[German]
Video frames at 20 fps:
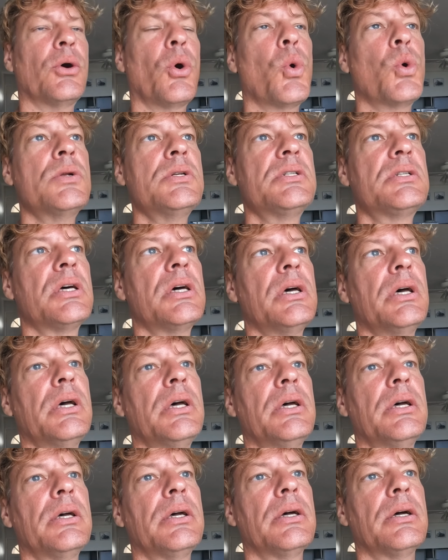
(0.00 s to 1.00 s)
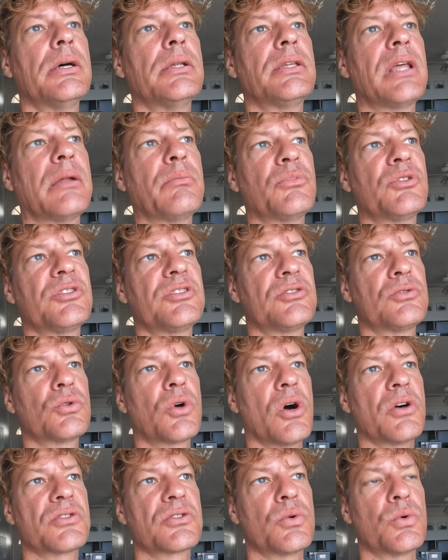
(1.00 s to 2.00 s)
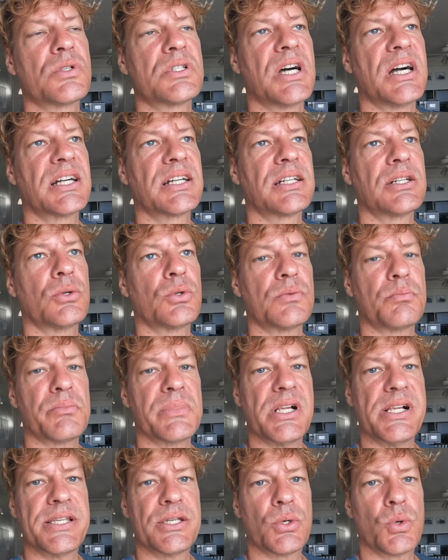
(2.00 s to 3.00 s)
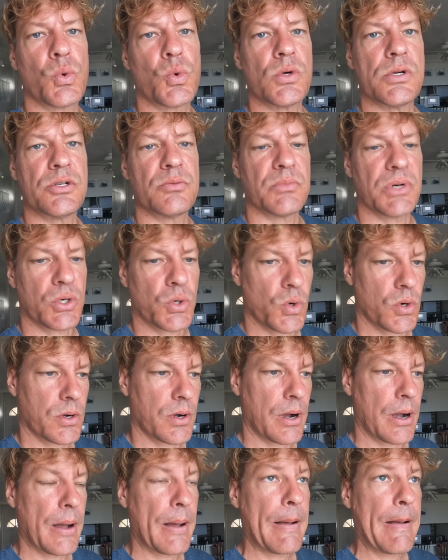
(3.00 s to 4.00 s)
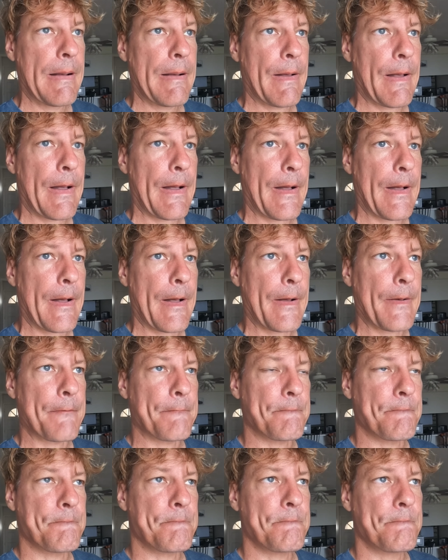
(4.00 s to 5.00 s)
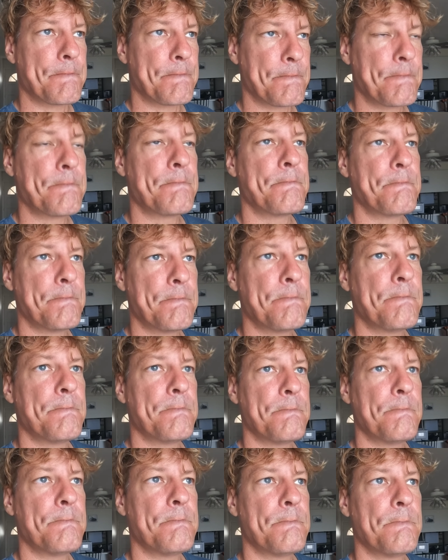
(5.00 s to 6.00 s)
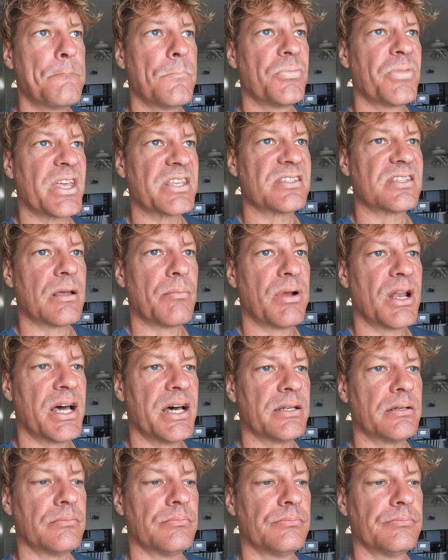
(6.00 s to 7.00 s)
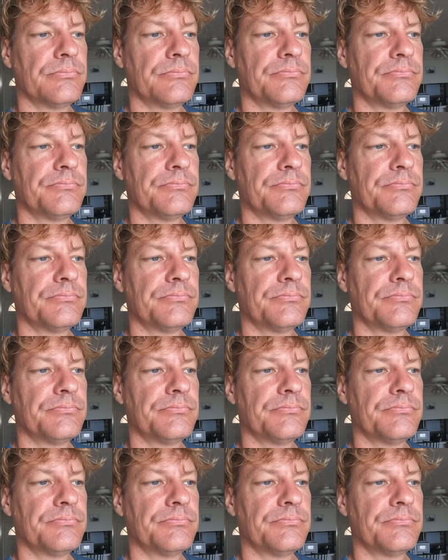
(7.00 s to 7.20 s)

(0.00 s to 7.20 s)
Äh, und dann muss ich zu Costco tanken und Milch holen. Mal gucken. Ähm, das ist der Plan.